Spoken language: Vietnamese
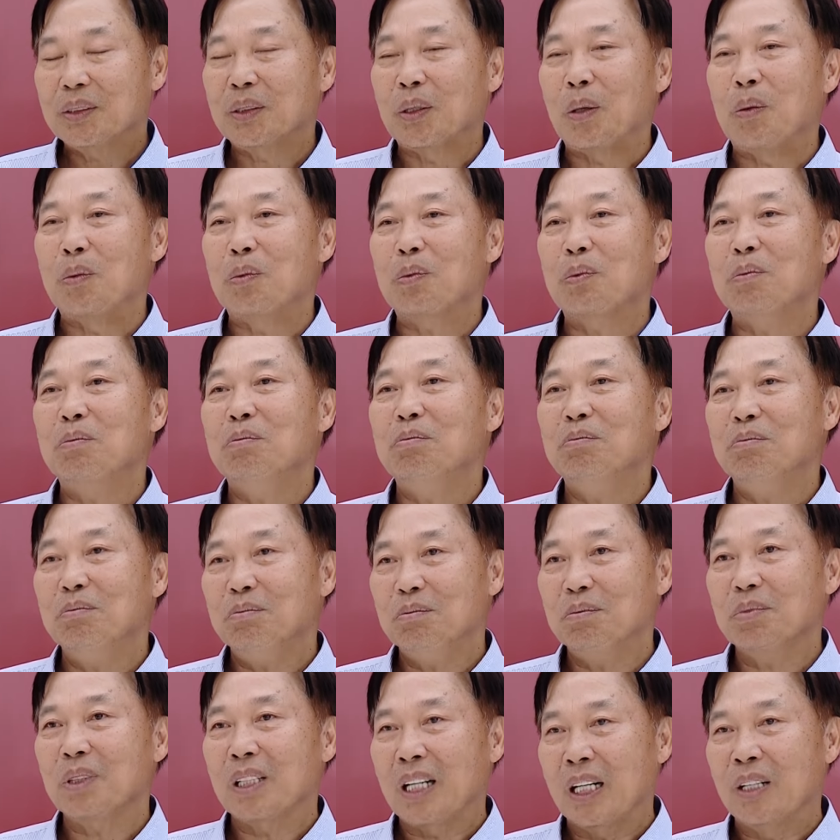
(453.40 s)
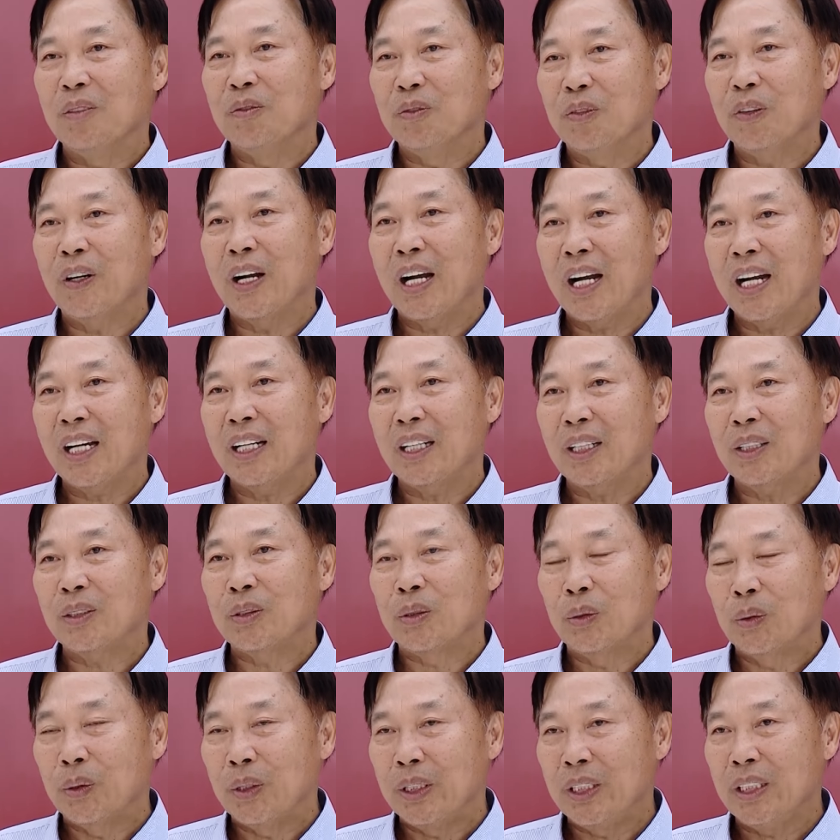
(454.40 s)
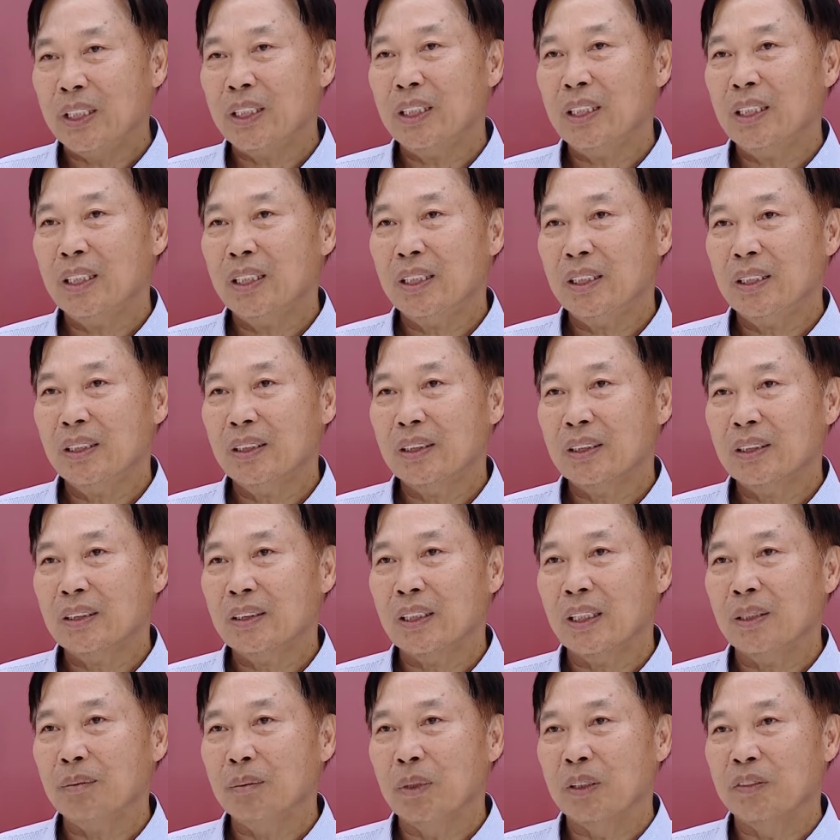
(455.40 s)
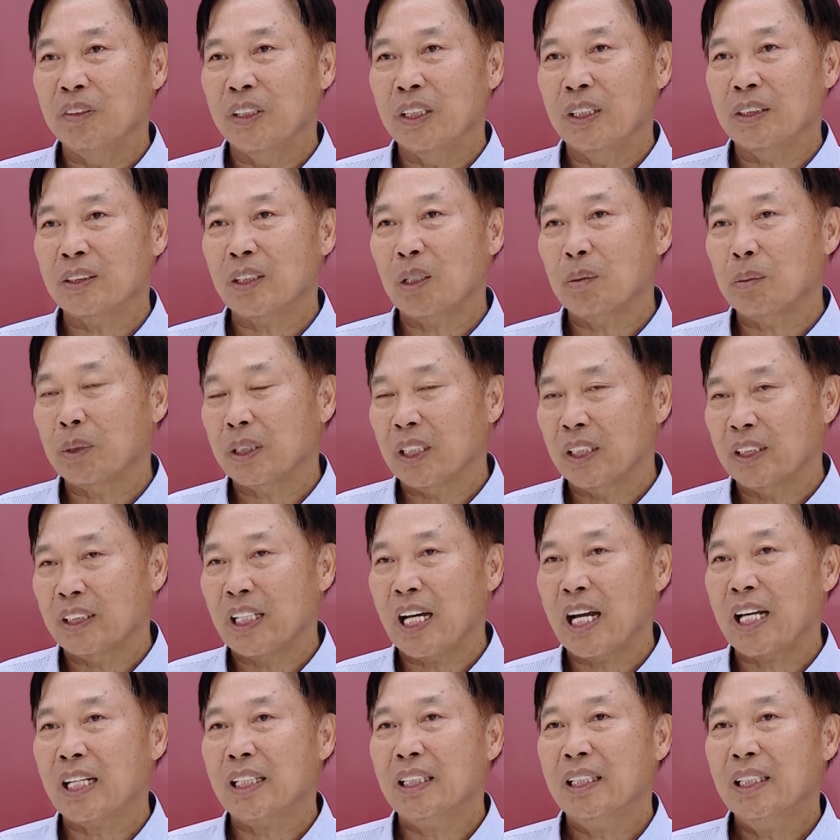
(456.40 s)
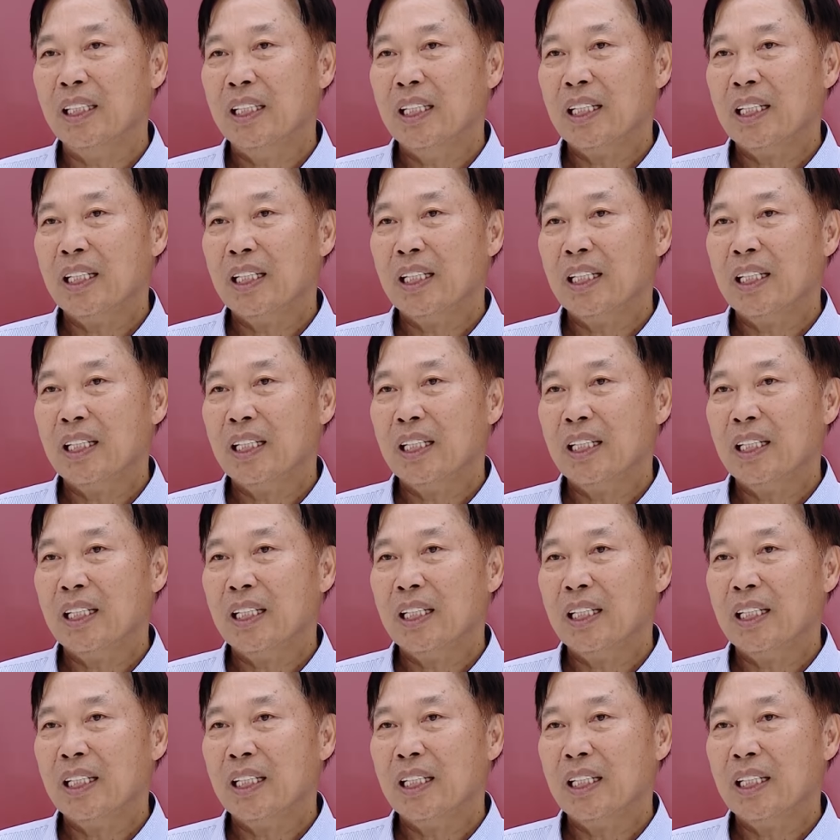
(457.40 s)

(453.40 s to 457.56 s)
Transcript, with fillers: cũng cần phải chú ý. Đấy, bởi vì sau một thời gian